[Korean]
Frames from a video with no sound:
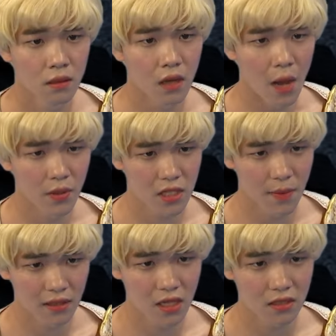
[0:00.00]
아버지의
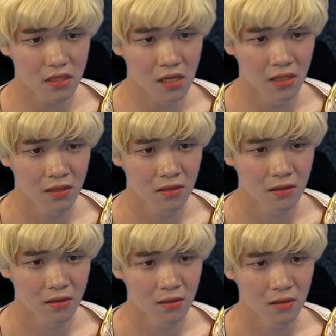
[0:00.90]
막내 아들
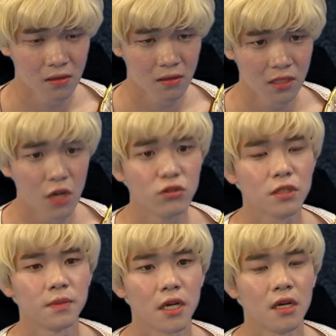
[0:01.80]

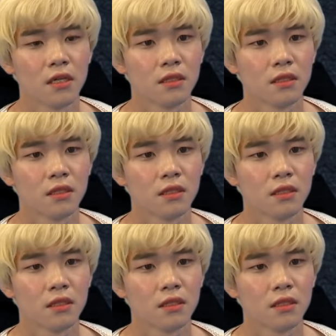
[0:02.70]
제우스입니다.